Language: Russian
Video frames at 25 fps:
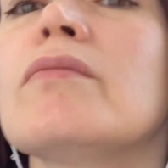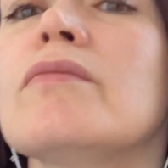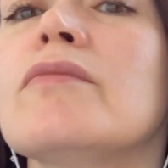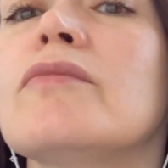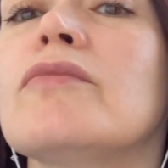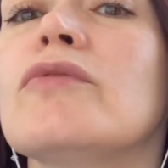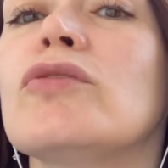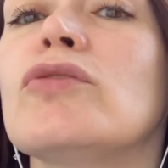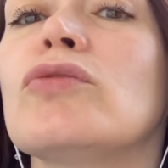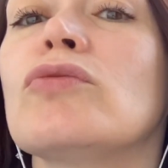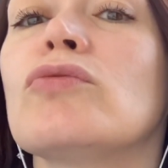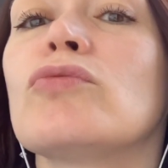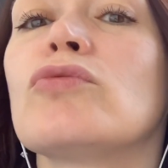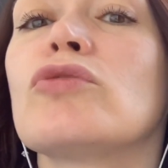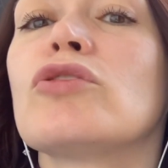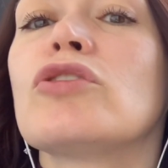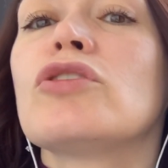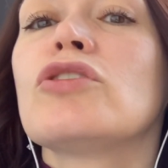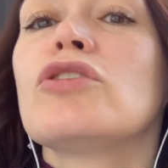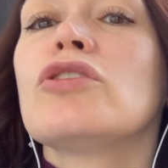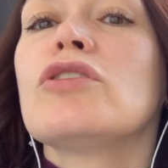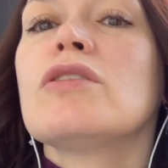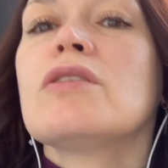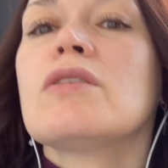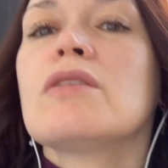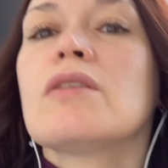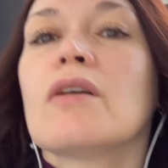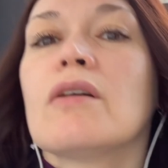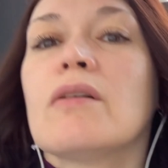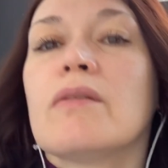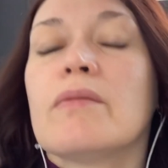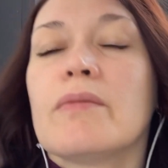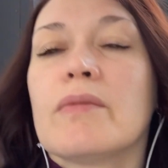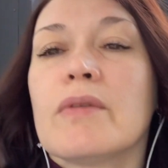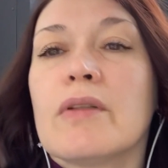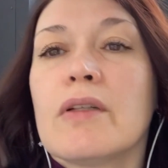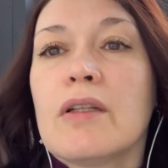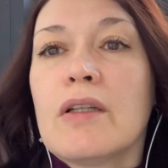все уже чисто,
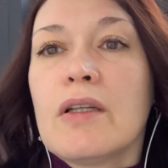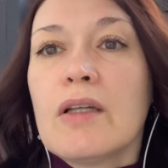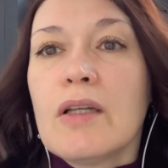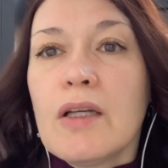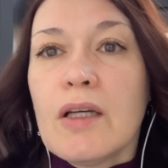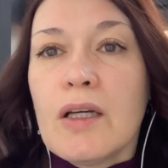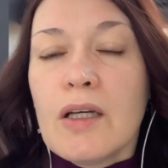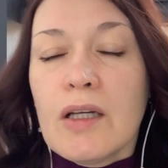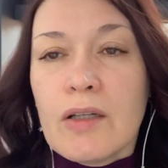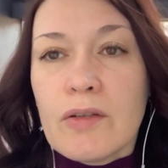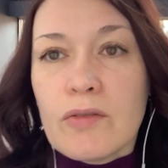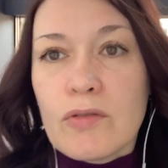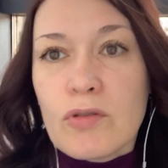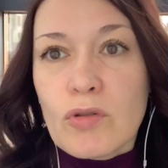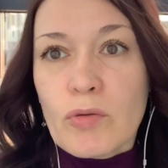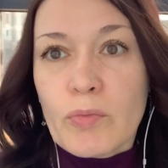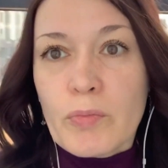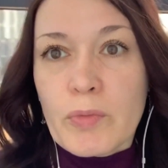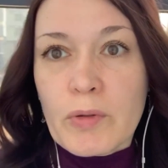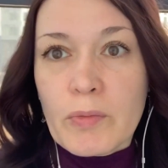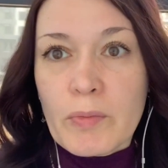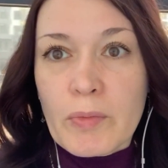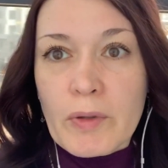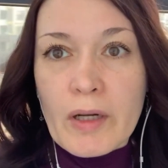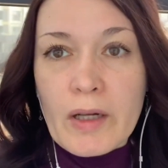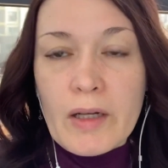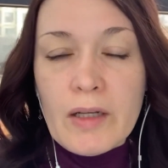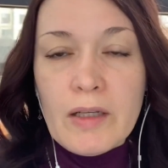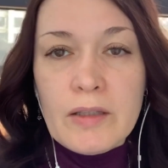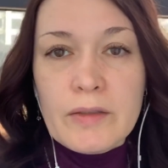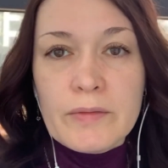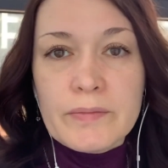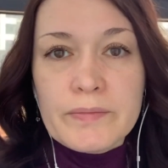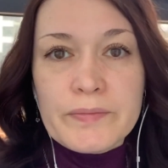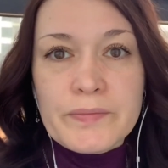все прибрали.